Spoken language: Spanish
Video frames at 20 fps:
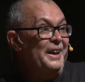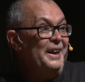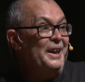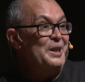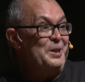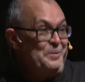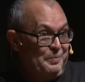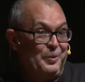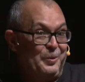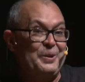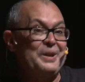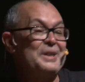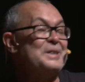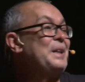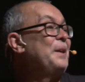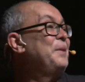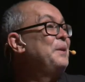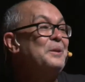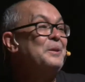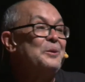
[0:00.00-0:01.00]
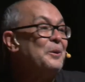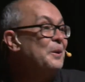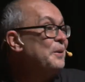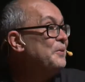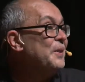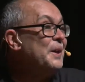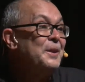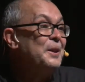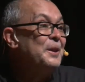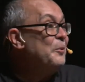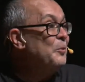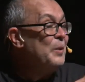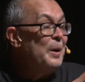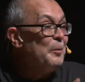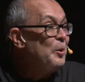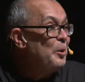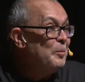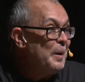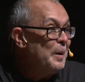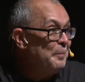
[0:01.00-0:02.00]
es porque está haciendo referencia a una
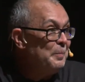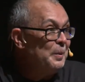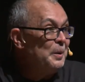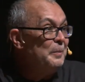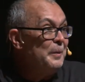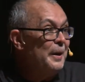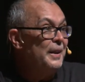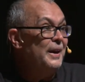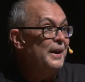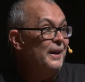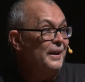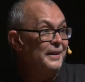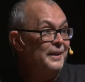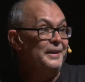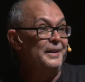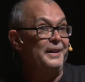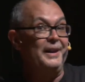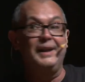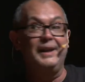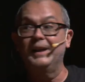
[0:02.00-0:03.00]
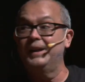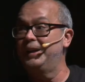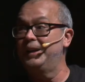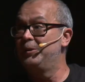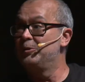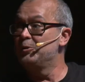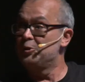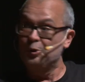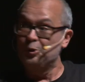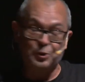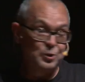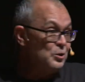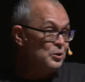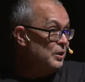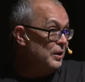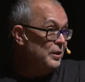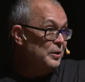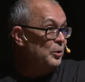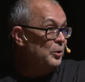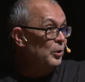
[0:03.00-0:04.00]
broma privada de la que
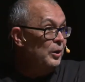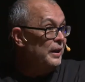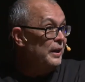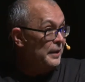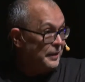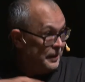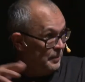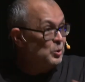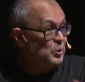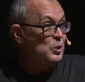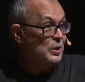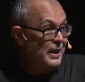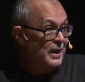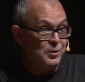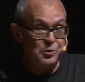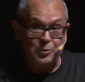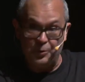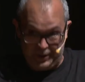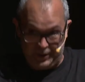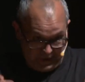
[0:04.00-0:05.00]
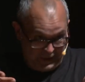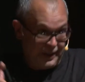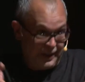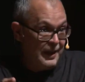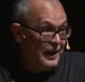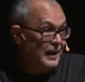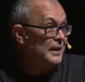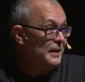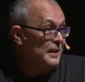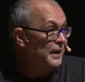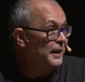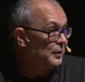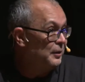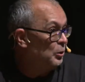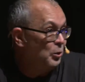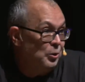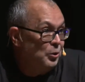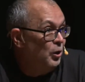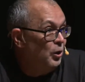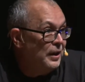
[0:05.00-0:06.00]
nosotros no le hacemos caso, en, en, el
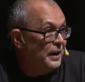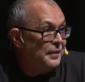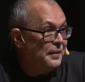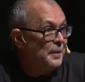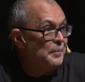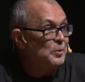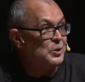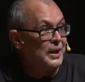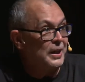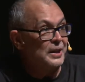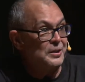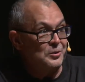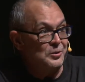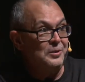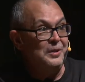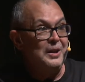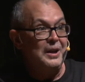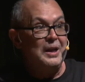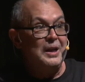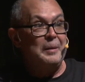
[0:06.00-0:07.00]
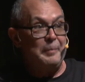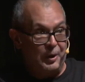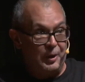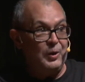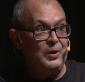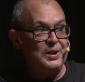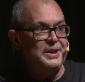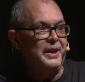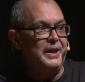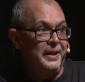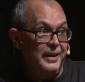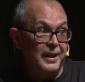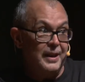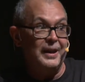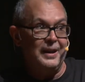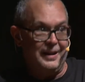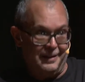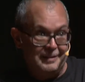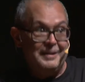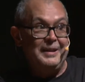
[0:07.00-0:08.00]
directo no le hacemos caso, pero él se
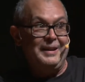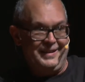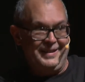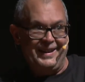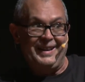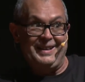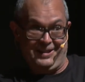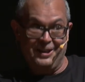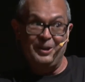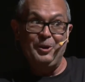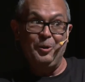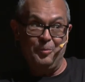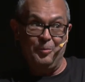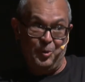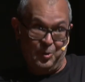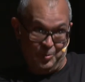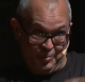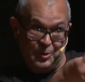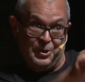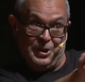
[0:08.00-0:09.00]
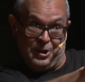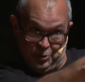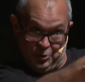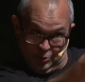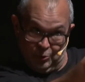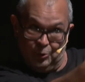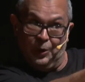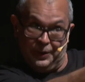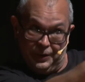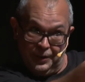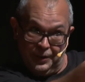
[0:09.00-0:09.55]
queda así como, pues eso, ¿no?